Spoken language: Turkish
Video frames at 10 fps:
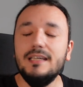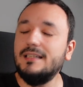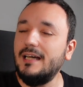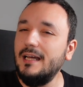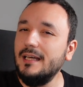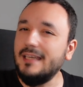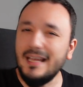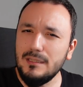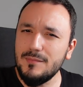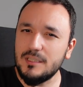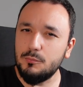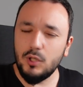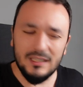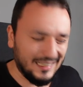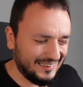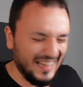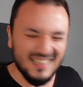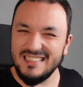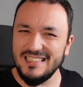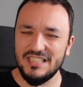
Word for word: Ya da kendimizi bu kadar dersin